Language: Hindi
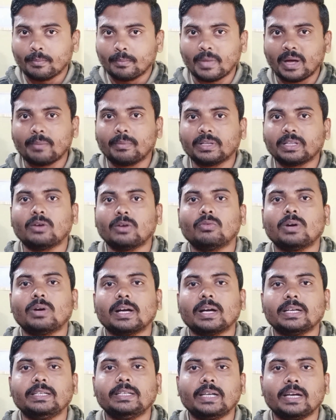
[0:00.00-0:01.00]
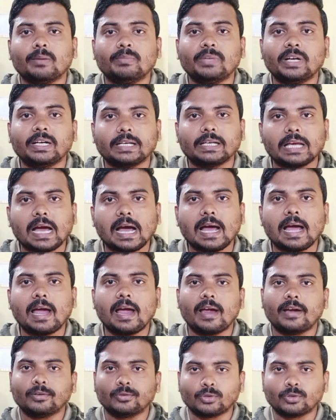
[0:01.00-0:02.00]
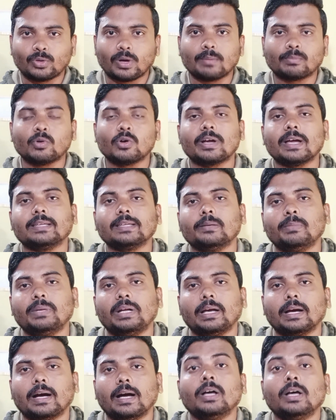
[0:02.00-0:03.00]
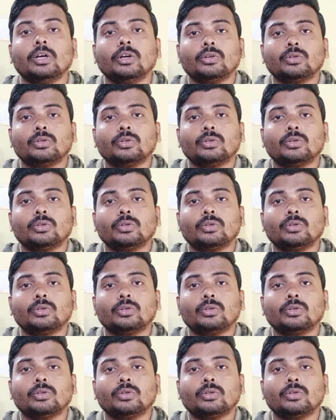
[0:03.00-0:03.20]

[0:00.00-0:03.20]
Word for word: मैं बताऊंगा कि ये अपडेट क्या है एंड दोस्तों आपको कैसे मिलेगा